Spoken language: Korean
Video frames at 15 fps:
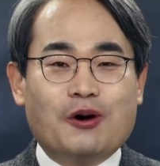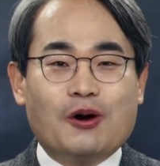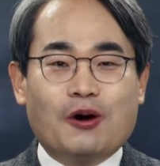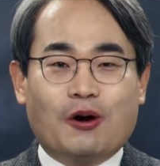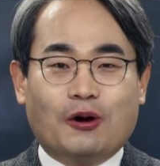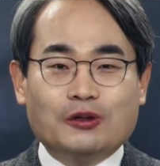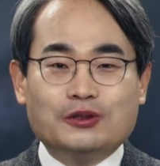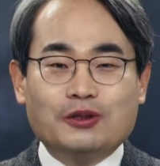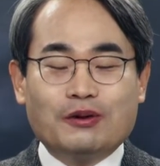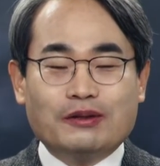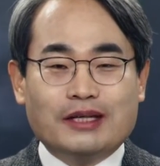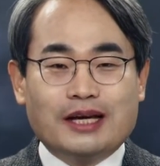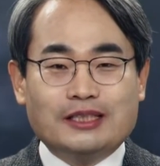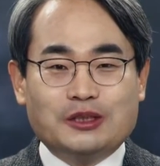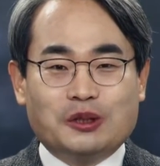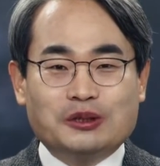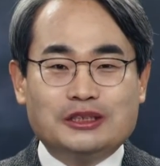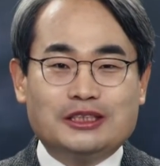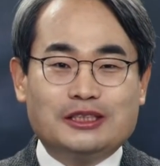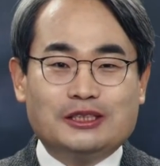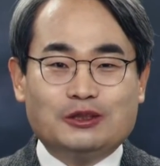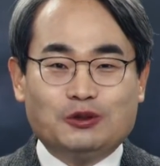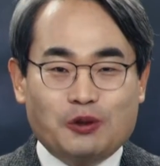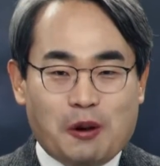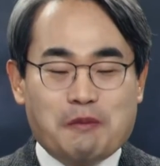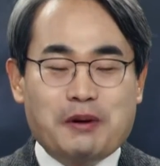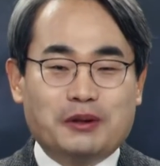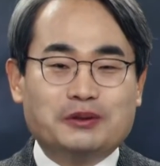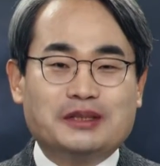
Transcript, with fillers: 어떻게 정신을 똑바로